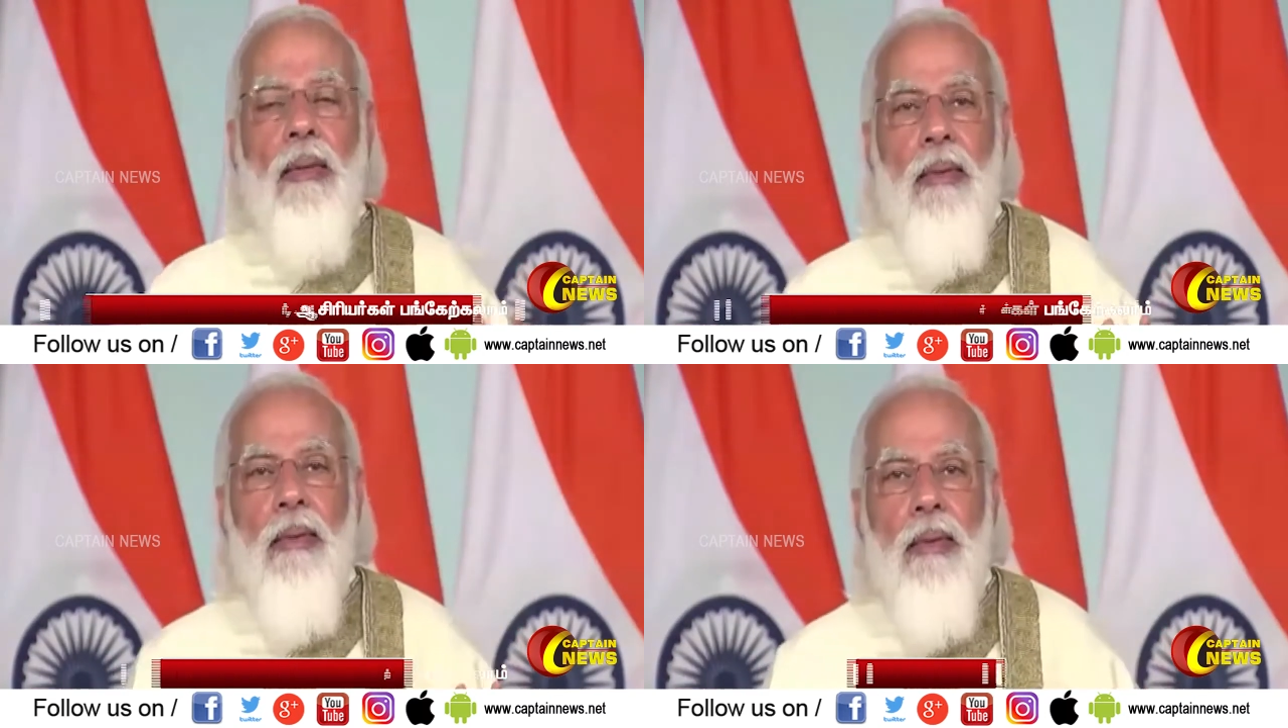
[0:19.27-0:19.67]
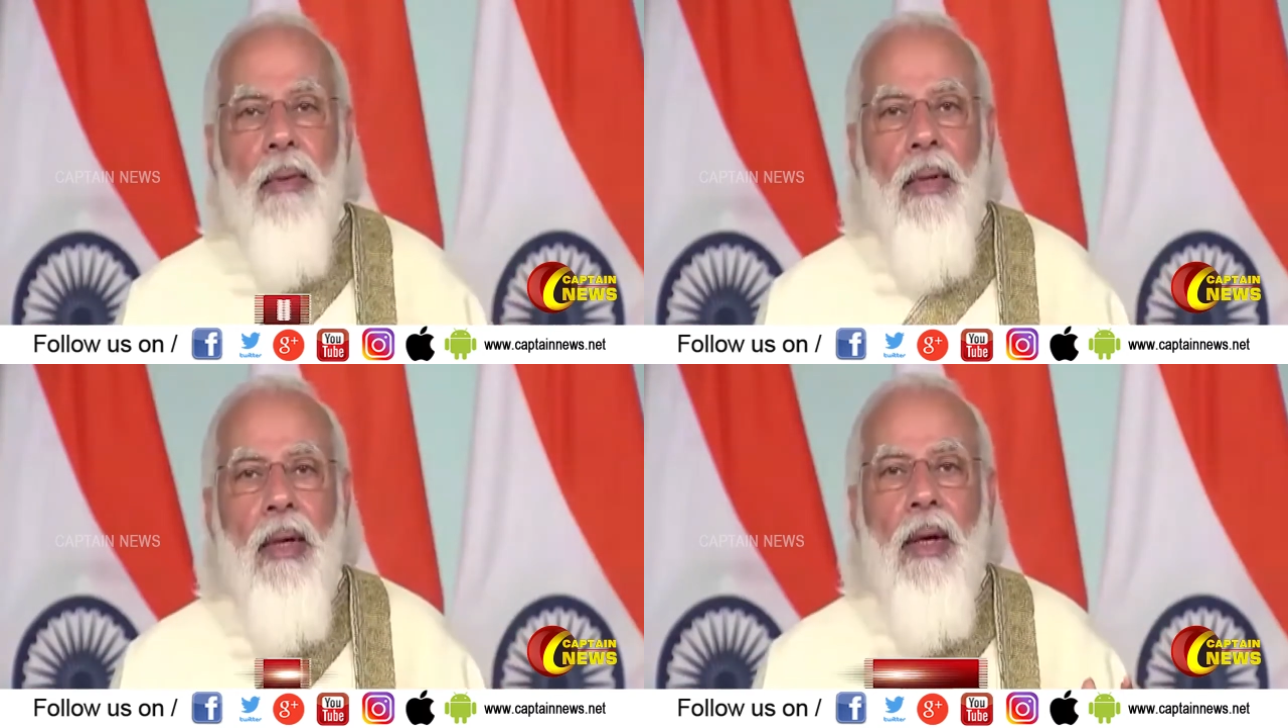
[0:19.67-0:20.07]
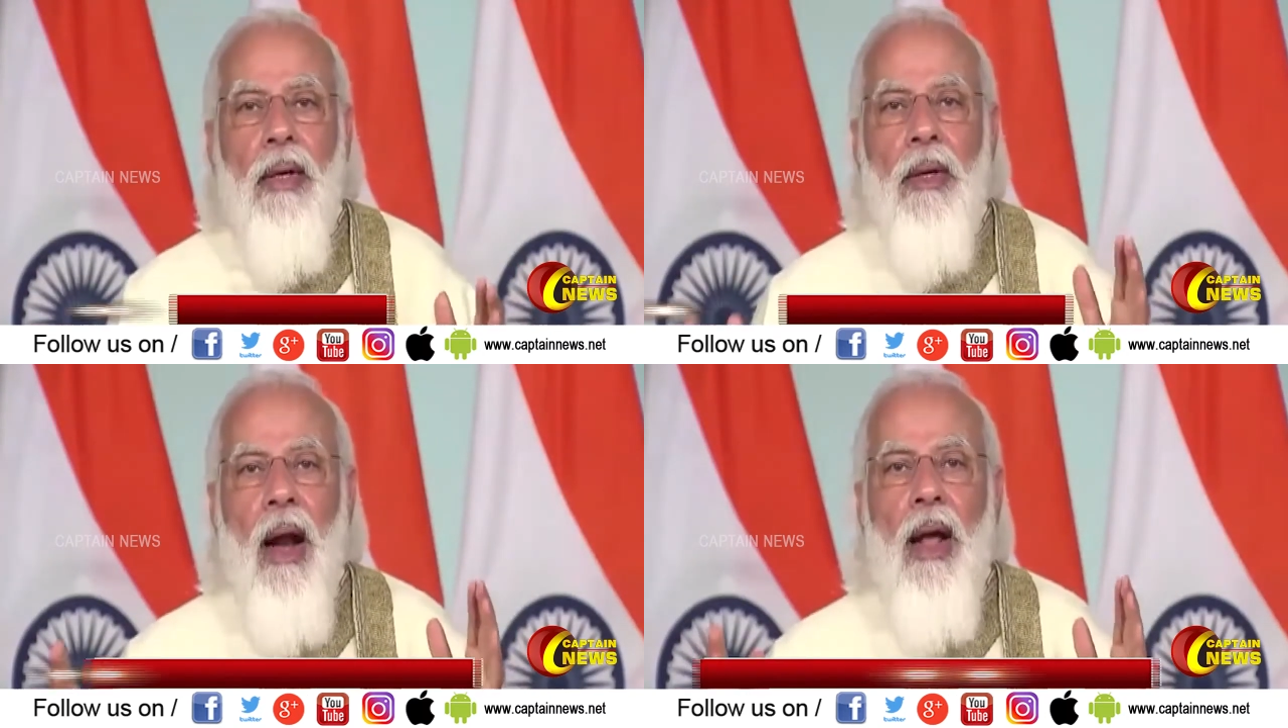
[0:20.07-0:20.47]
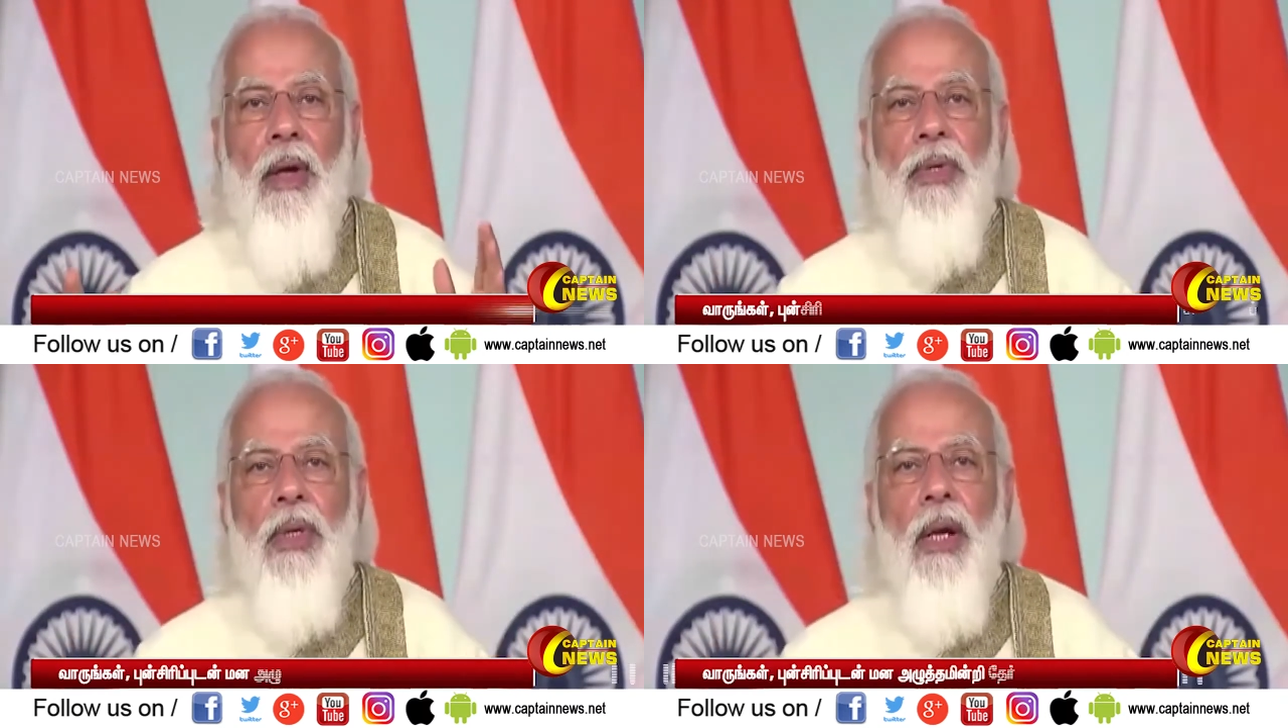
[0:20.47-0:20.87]
இந்த கலந்துரையாடல் நிகழ்ச்சி
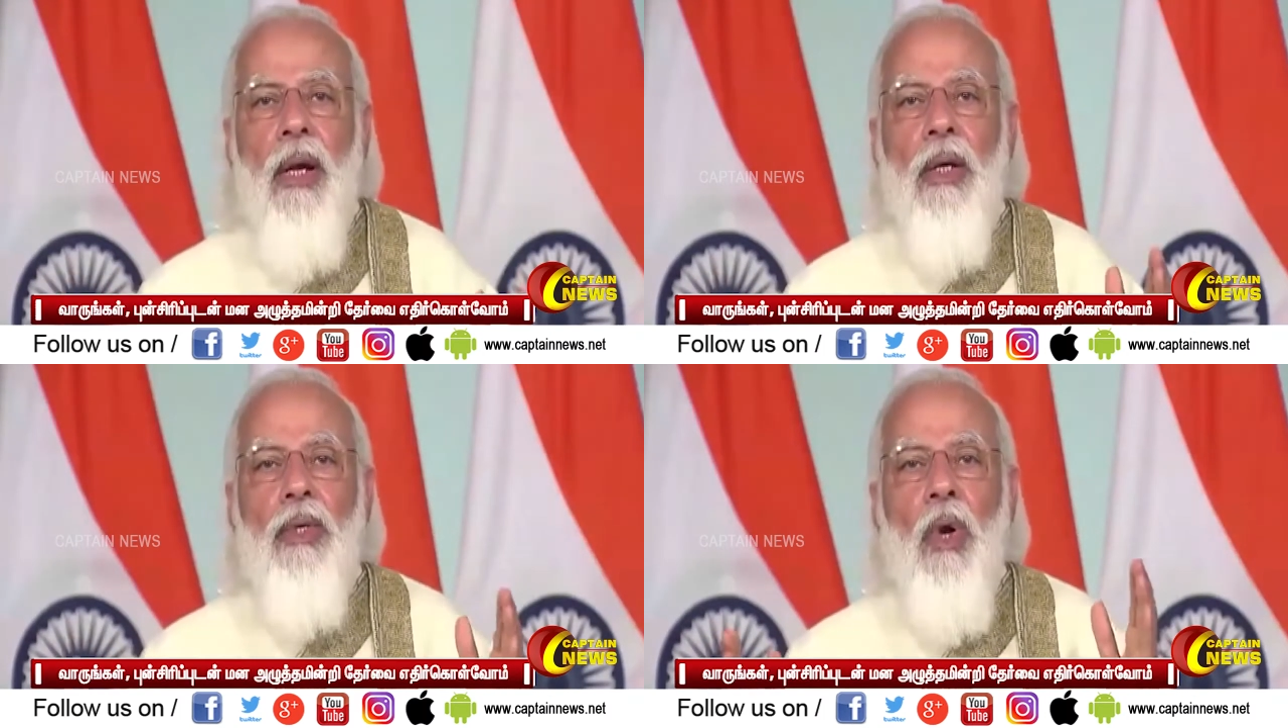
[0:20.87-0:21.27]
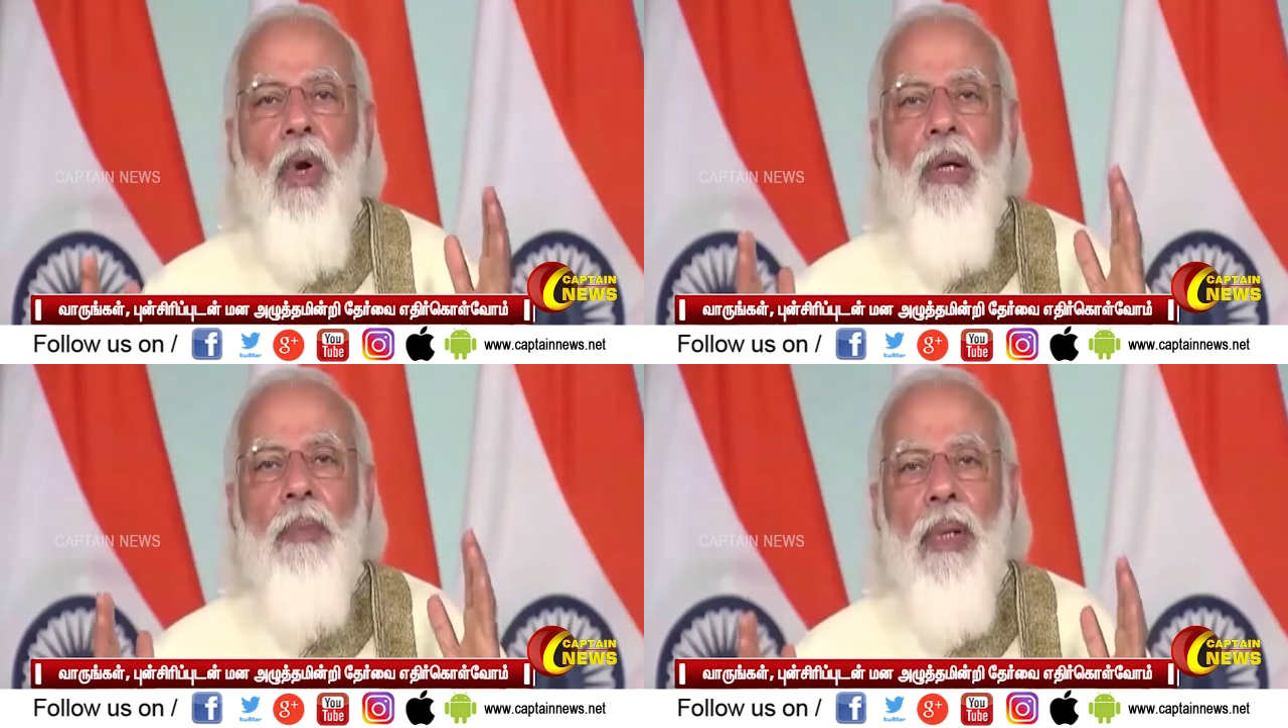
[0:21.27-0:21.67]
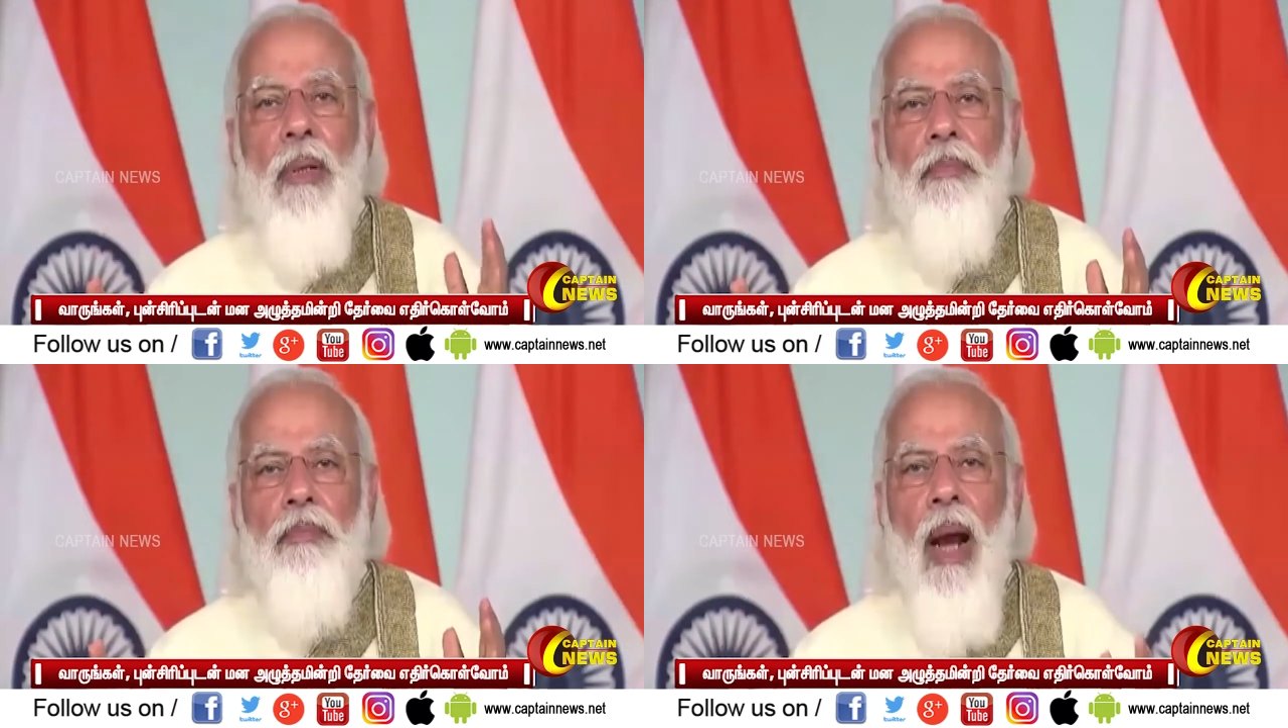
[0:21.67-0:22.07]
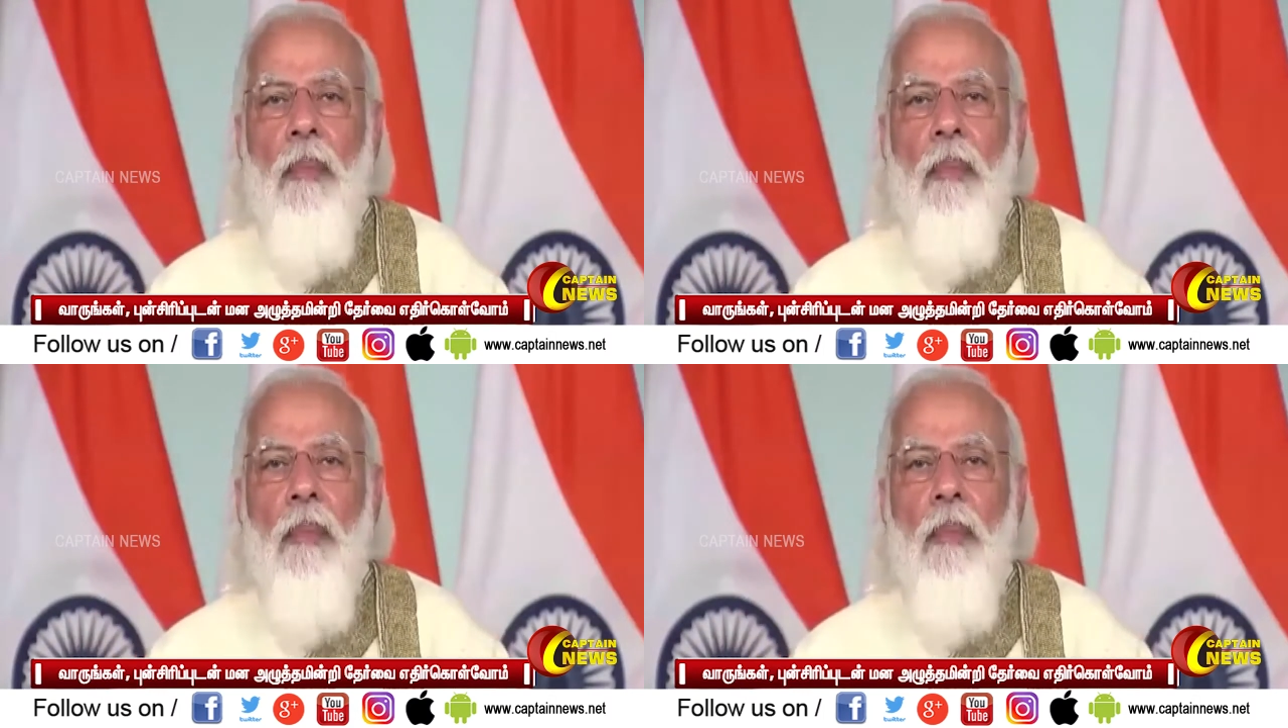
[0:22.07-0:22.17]
நடத்த திட்டமிடப்பட உள்ளது